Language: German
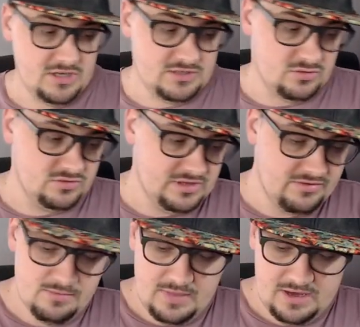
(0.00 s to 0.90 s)
also sehr
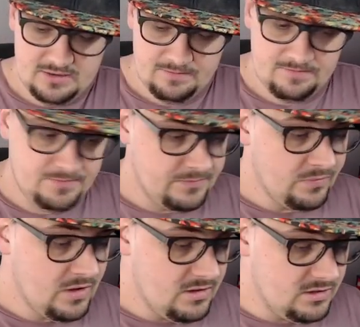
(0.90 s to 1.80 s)
viel mehr.
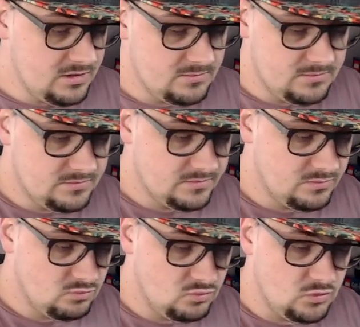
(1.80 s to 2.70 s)
Ähm,
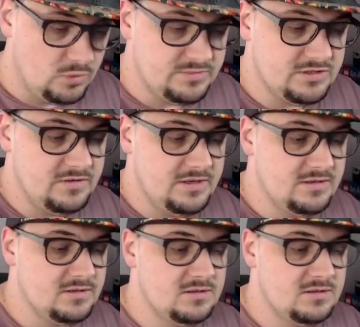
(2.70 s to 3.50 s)
jo, deswegen